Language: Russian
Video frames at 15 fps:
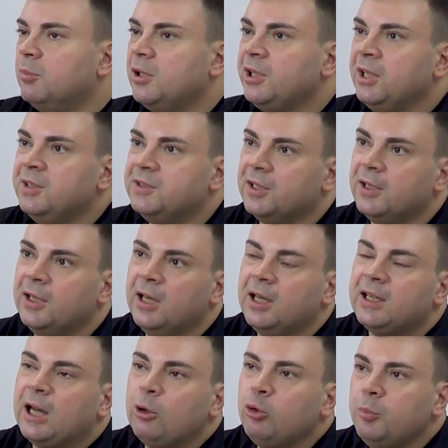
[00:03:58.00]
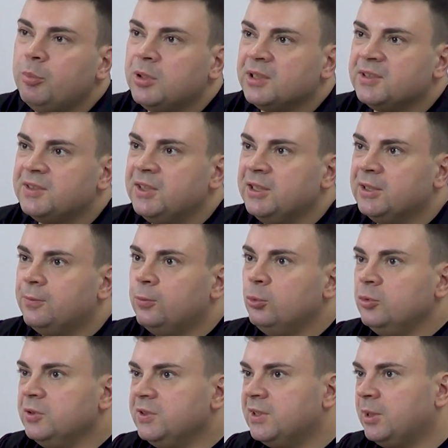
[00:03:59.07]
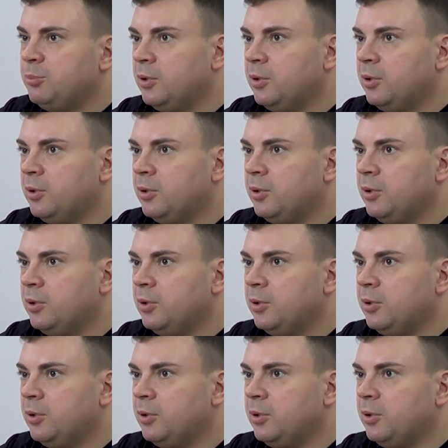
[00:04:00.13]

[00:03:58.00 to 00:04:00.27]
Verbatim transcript: Прикиньте, какой процент функций